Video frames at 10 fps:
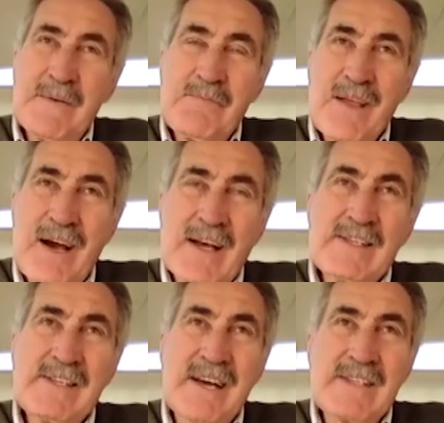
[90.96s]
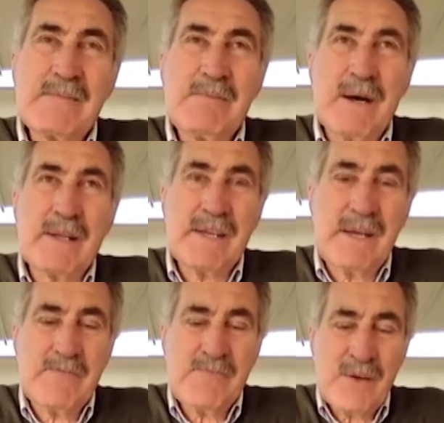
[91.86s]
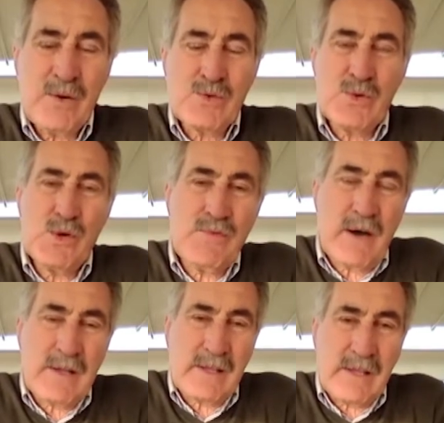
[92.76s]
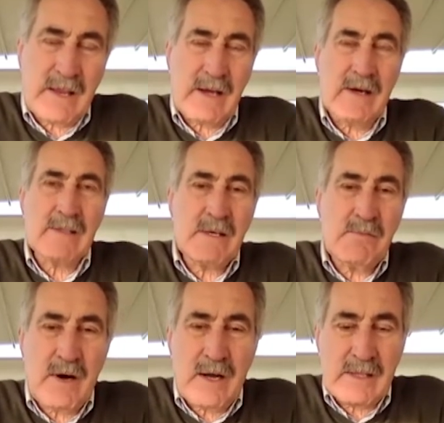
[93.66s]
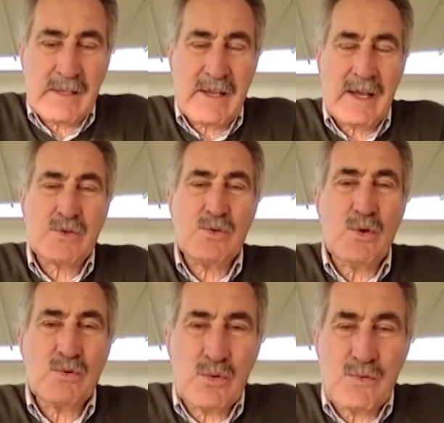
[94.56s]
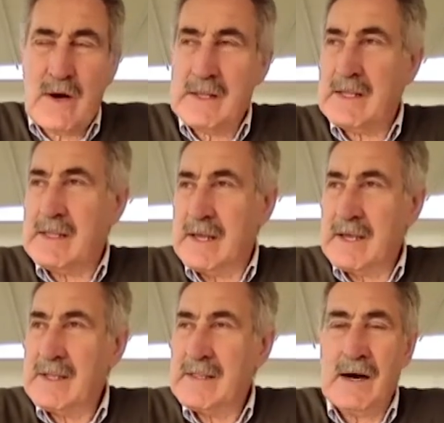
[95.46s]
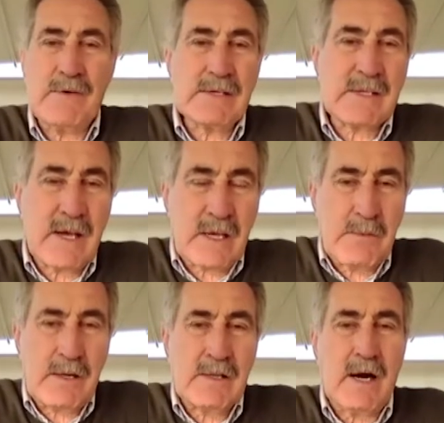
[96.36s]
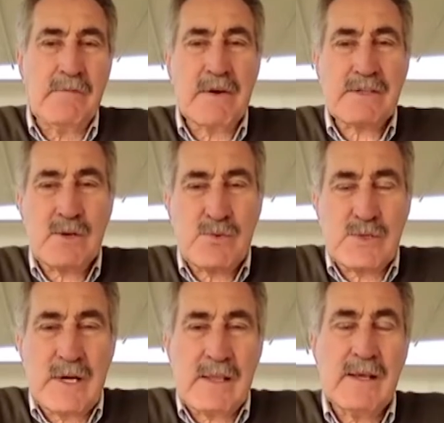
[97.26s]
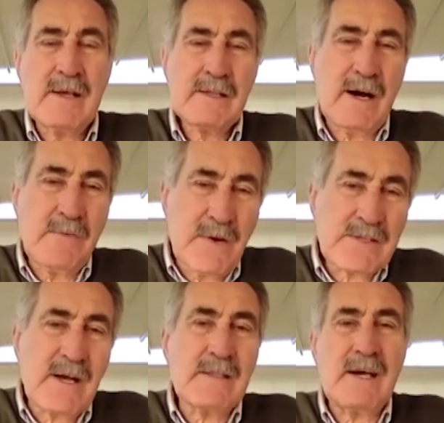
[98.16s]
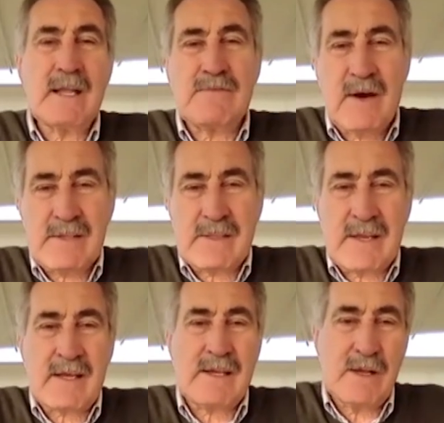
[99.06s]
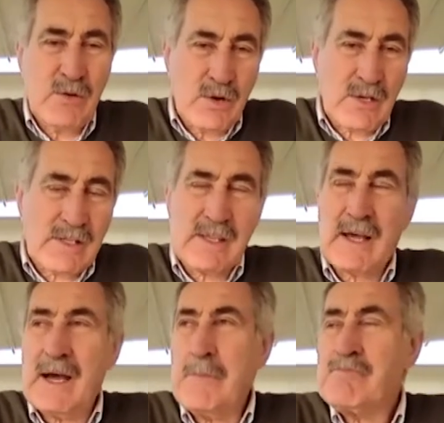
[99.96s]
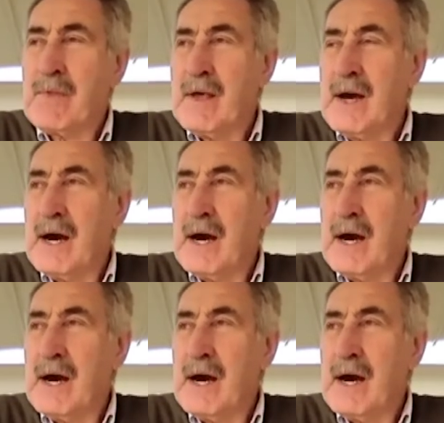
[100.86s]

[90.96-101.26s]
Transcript: E, her siyasi parti özgürlük vaat ederek, katılım vaat ederek, çoğulculuk vaat ederek, daha fazla ekmek, daha fazla hürriyet, daha fazla adalet vaat ederek geliyor iktidara.